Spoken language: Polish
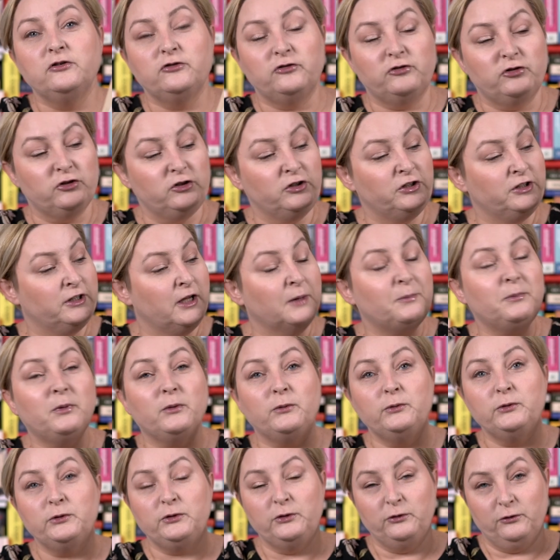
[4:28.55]
czyli na
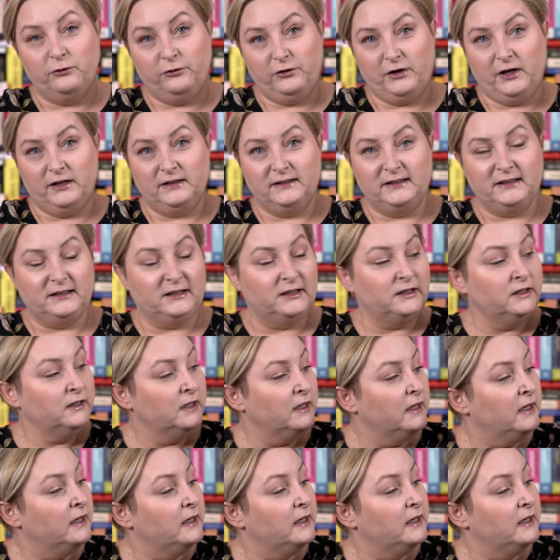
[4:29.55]
południu Francji